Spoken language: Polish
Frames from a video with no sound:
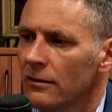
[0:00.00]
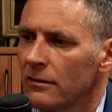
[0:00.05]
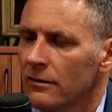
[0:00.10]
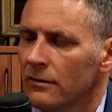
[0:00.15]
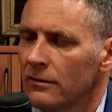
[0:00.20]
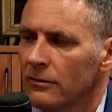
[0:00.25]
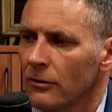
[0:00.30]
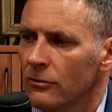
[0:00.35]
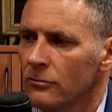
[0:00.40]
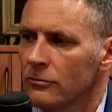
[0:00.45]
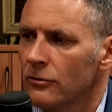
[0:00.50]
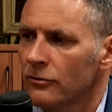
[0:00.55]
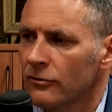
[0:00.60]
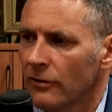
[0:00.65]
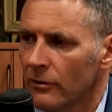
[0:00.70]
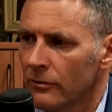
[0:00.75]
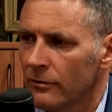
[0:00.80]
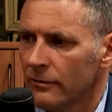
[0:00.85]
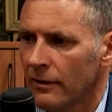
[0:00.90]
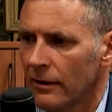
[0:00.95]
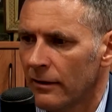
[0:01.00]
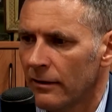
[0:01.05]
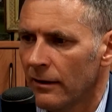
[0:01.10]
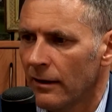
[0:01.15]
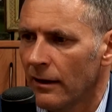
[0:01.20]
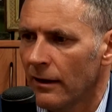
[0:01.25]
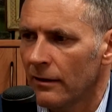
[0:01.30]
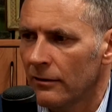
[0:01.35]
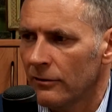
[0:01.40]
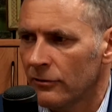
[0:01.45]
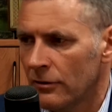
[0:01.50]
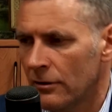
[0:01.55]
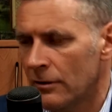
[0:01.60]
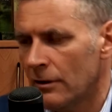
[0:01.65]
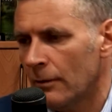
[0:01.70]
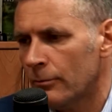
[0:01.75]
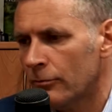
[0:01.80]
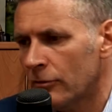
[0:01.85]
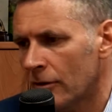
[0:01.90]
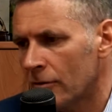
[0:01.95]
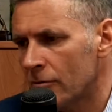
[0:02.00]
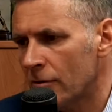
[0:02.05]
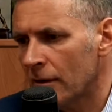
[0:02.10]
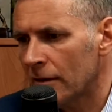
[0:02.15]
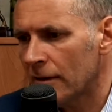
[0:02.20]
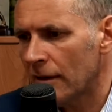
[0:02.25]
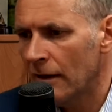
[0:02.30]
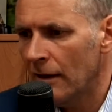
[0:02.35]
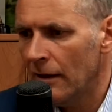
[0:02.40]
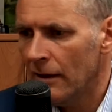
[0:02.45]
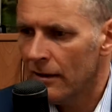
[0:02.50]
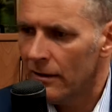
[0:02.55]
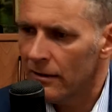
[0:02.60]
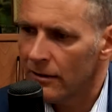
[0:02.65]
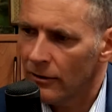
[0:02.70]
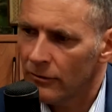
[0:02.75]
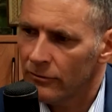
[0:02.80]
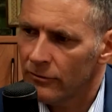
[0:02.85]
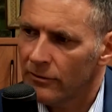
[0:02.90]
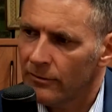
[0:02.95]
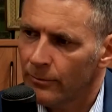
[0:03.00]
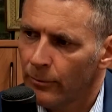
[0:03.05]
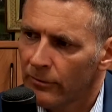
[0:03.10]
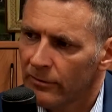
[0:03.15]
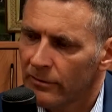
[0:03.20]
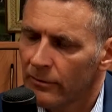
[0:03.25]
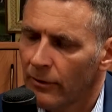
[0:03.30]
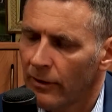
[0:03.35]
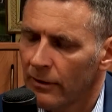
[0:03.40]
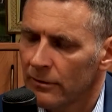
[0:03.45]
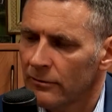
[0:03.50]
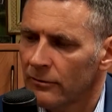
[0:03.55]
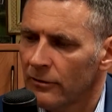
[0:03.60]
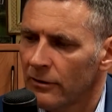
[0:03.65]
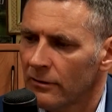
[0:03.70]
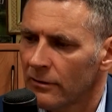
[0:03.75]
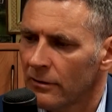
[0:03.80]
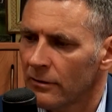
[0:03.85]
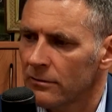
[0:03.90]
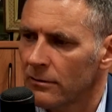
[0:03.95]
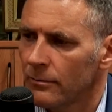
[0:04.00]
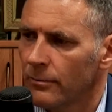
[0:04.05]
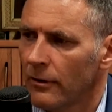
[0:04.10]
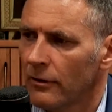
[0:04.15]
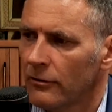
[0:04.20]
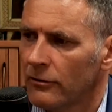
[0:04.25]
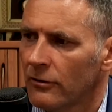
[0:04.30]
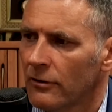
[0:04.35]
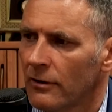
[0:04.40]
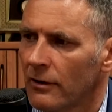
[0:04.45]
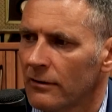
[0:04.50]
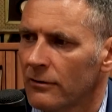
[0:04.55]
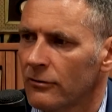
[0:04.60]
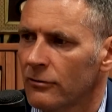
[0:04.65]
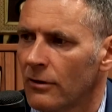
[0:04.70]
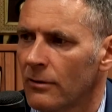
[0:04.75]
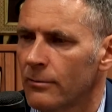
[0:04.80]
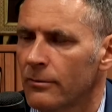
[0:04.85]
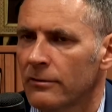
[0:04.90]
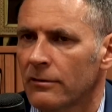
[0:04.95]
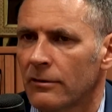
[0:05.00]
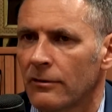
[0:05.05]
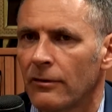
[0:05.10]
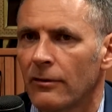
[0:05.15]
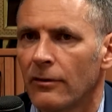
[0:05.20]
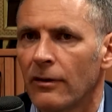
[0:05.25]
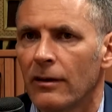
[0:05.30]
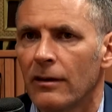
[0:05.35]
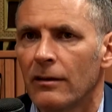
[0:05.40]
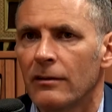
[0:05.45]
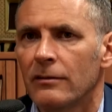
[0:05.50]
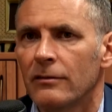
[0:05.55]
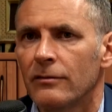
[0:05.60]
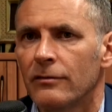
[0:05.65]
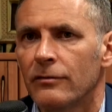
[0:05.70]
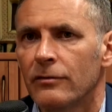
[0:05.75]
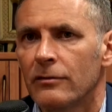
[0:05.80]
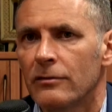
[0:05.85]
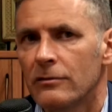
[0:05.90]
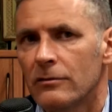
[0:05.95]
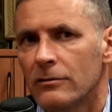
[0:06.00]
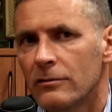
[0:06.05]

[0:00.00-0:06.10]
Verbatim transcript: y, toku kształcenia, czyli na przykład rodzic posyłając dziecko do pierwszej klasy szkoły podstawowej w,